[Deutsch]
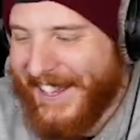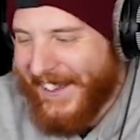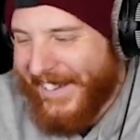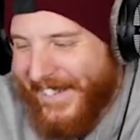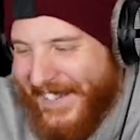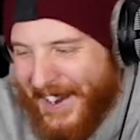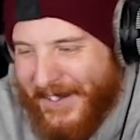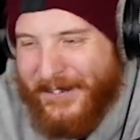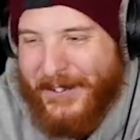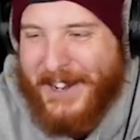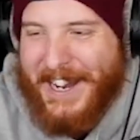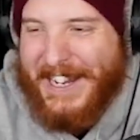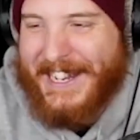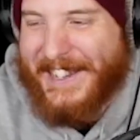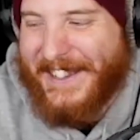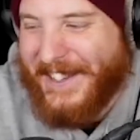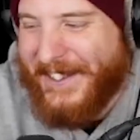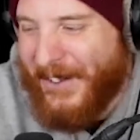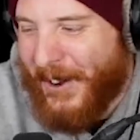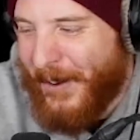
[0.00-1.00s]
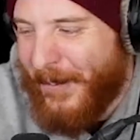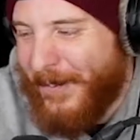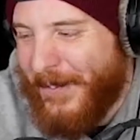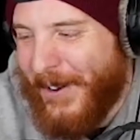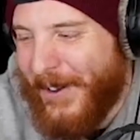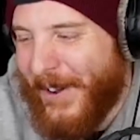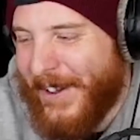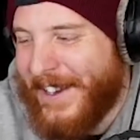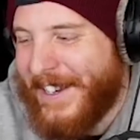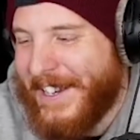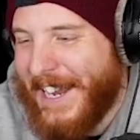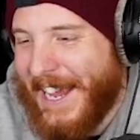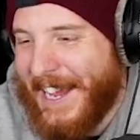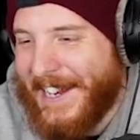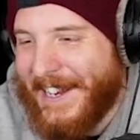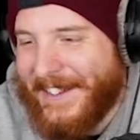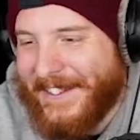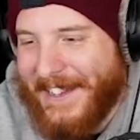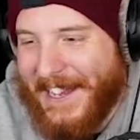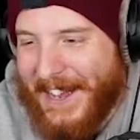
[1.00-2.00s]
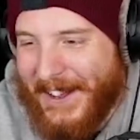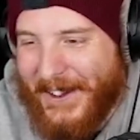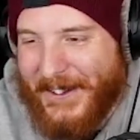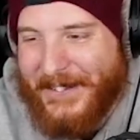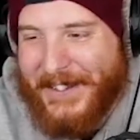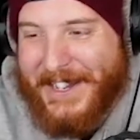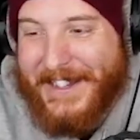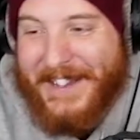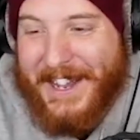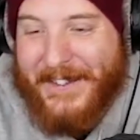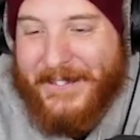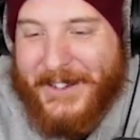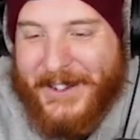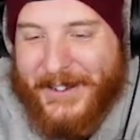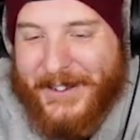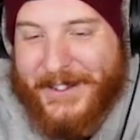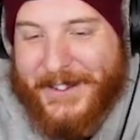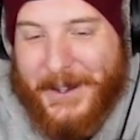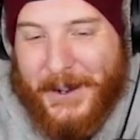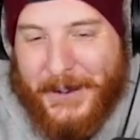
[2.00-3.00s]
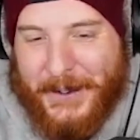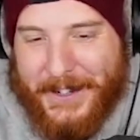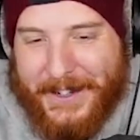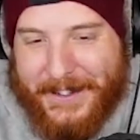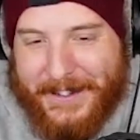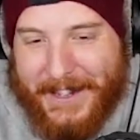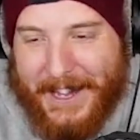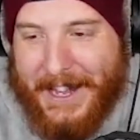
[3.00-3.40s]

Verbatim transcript: und dann wundert er sich, warum Leute denken, dass er irgendwie in seinen Videos stoned ist.